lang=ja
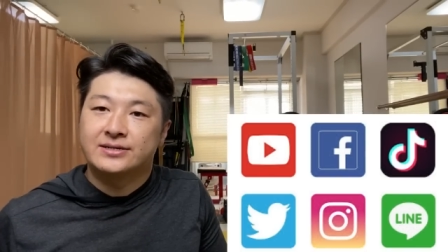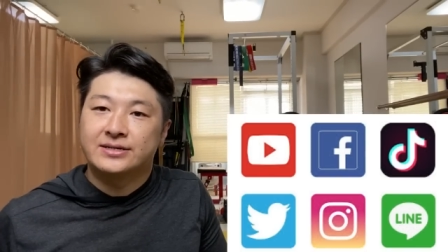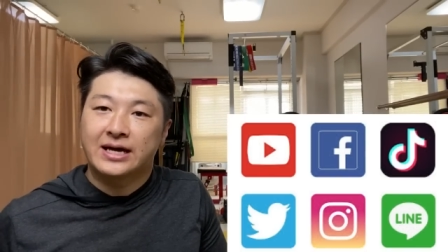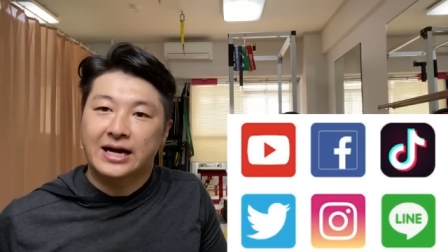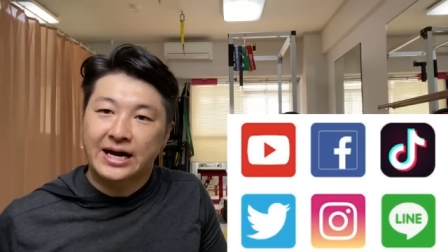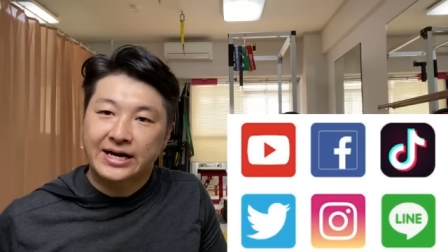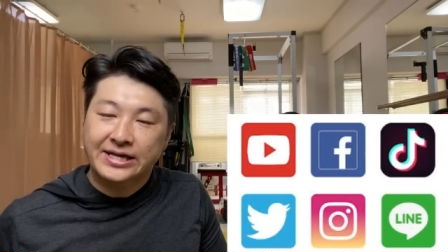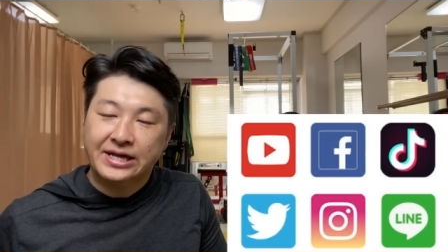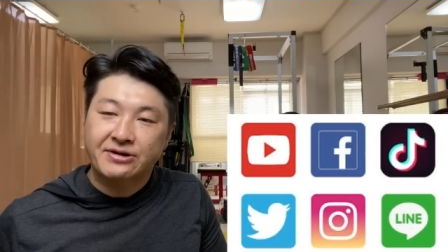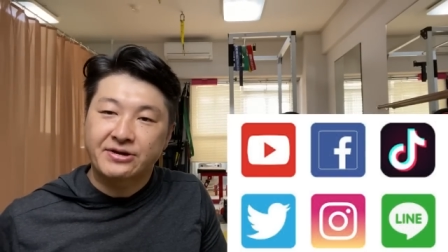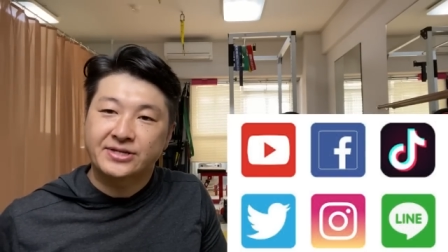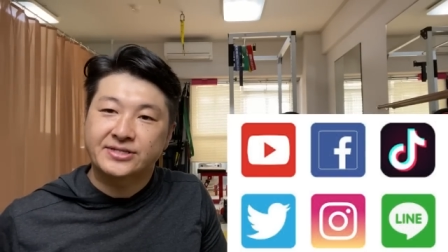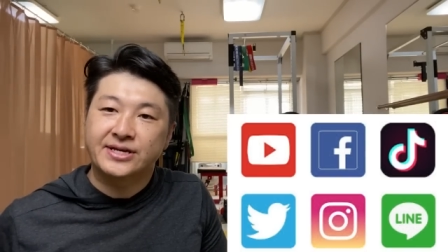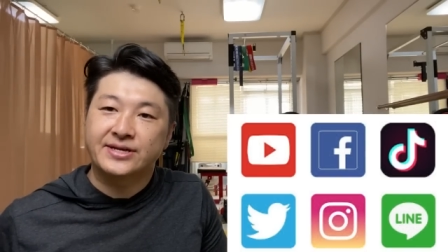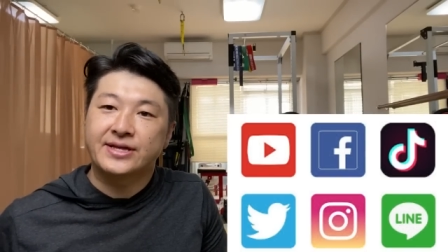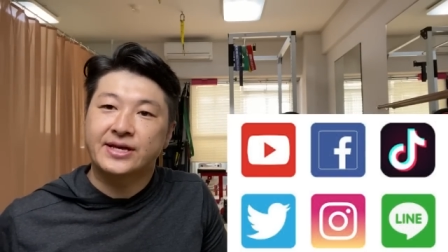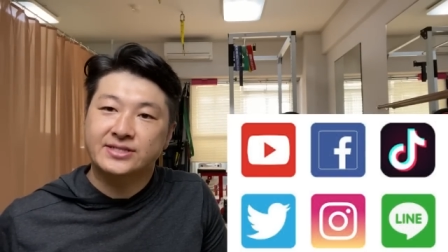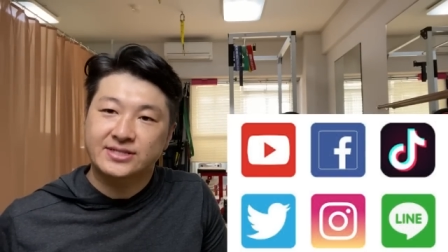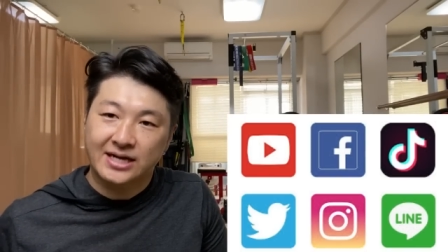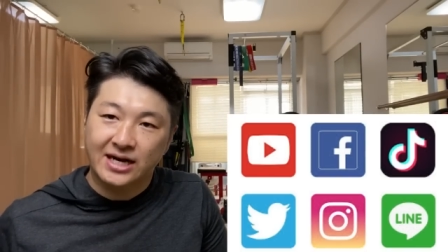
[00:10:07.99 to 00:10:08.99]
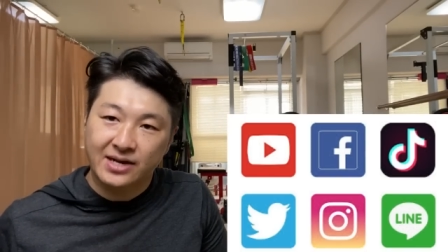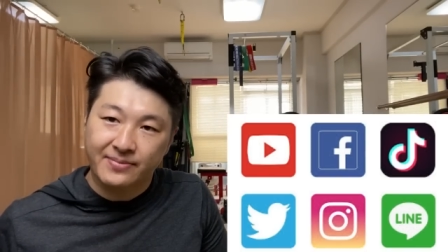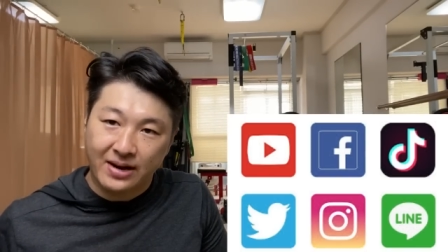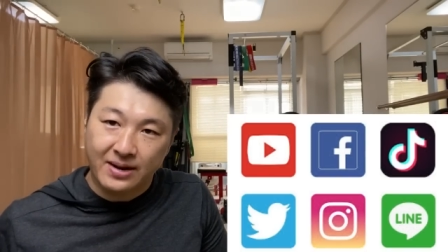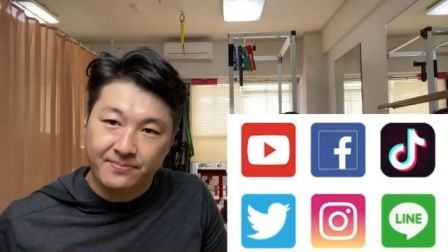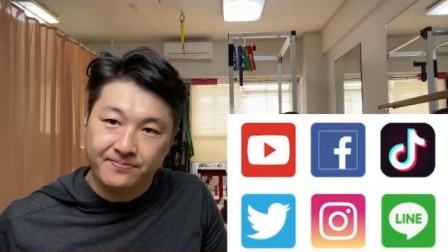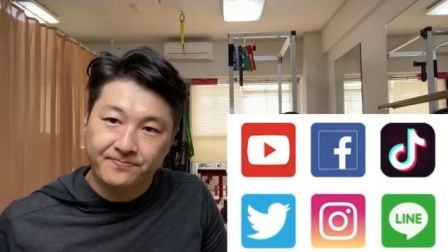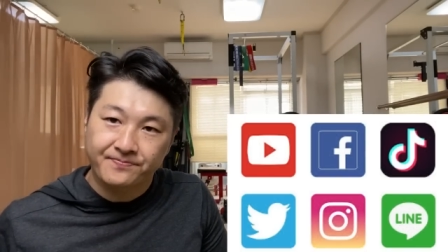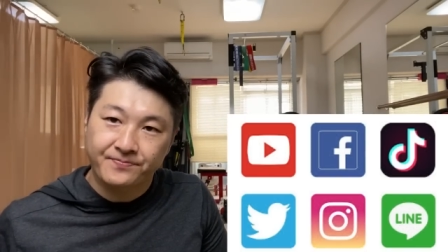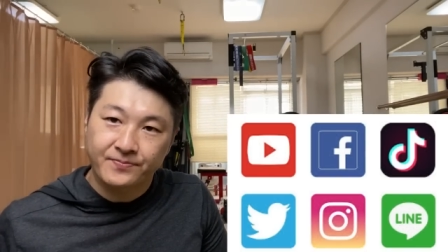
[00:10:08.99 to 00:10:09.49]
やられてる SNS があれ
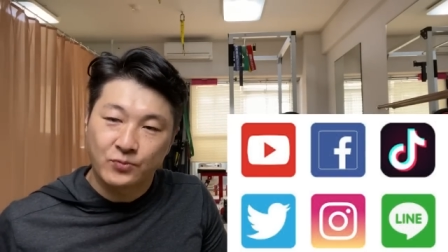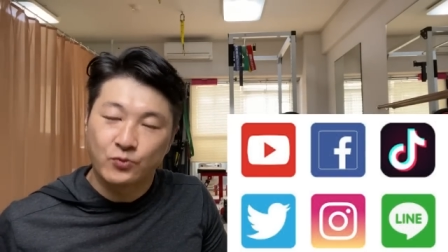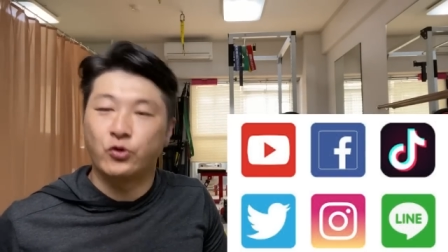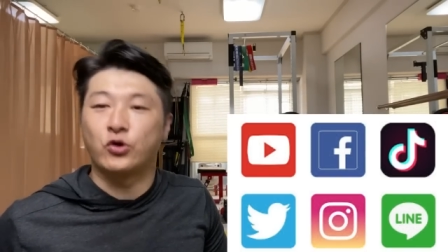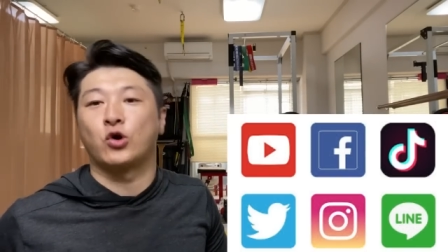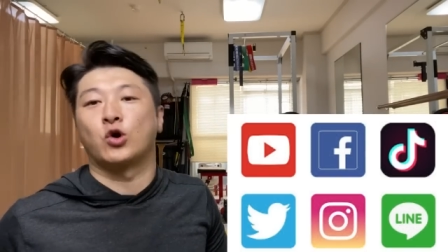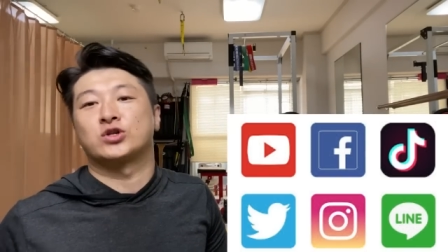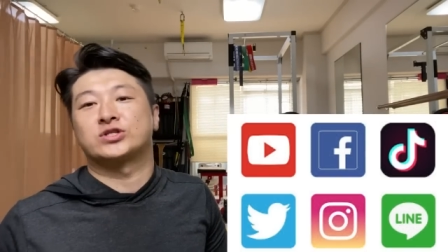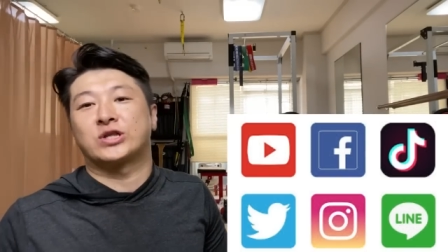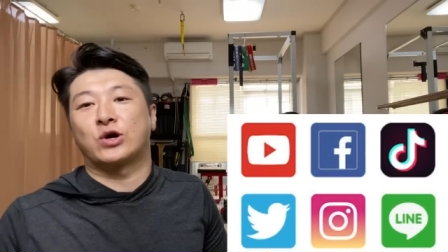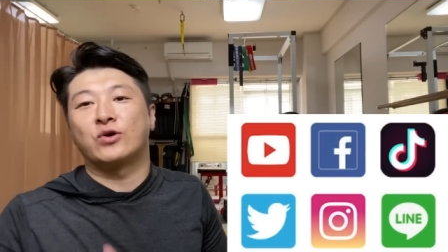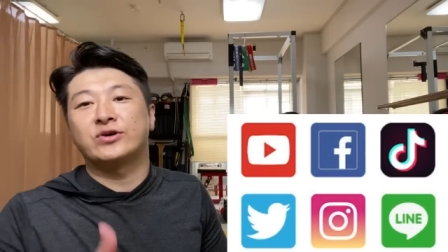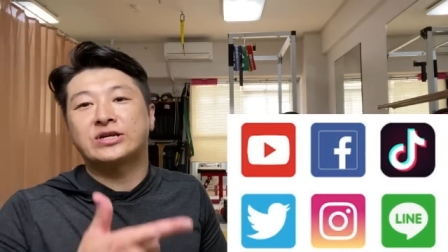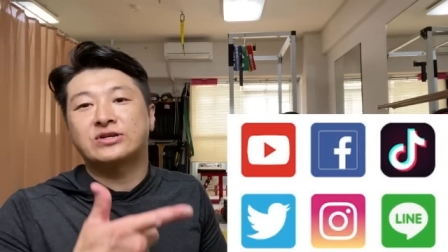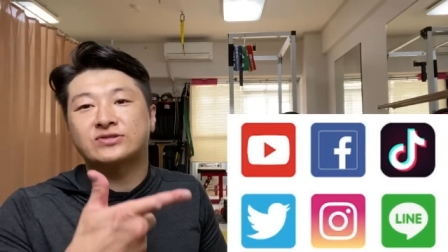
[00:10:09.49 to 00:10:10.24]
ば、フォローしておい